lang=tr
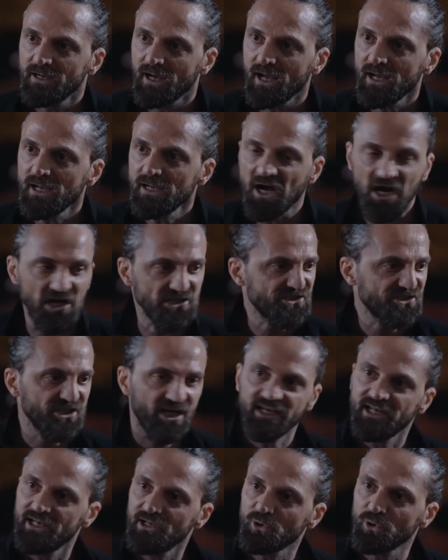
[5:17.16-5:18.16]
Ha?
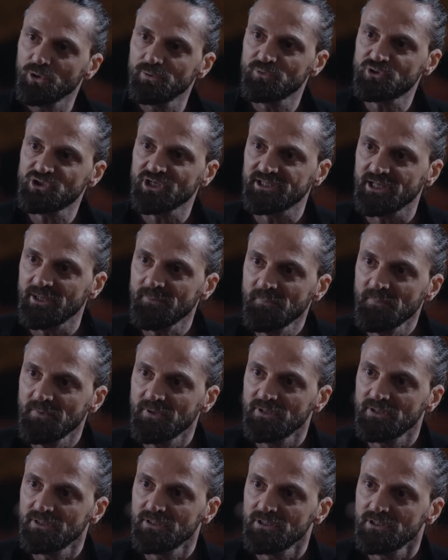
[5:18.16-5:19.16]
Hastanelik olmuş adam.
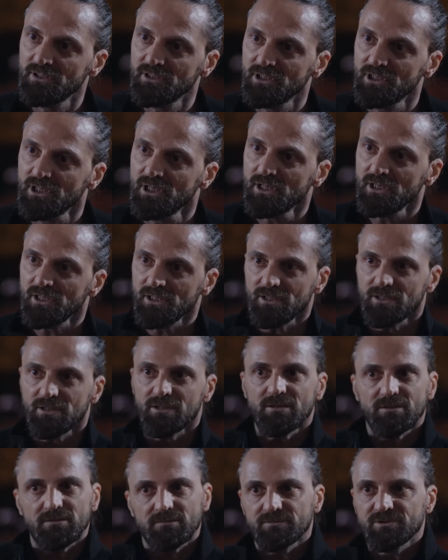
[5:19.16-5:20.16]

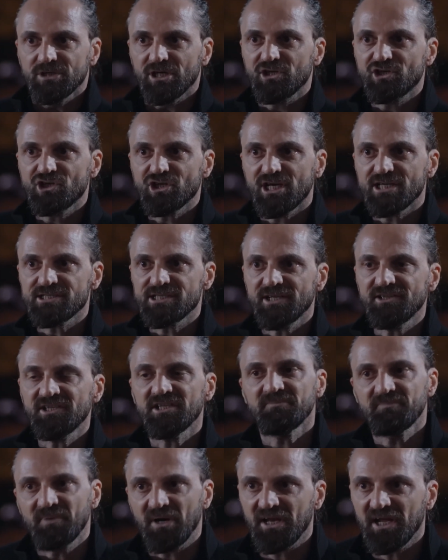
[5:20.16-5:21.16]
Yarışı
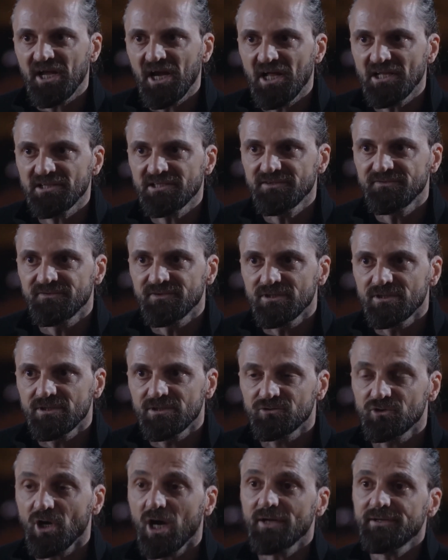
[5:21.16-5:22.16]
kazandın, parayı aldın.
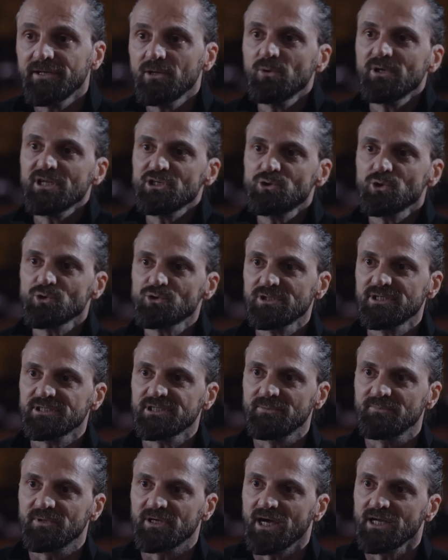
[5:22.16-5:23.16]
Daha ne uğraşıyorsun
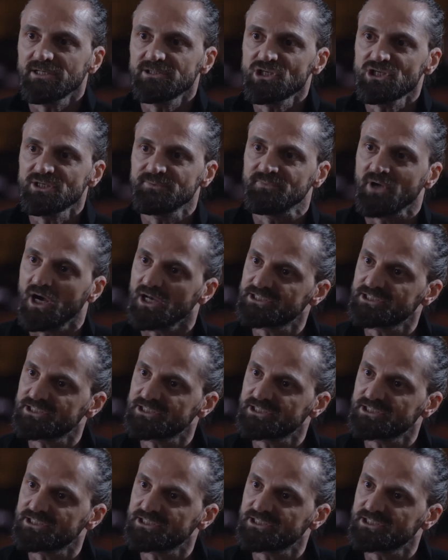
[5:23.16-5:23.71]
adamla kardeşim?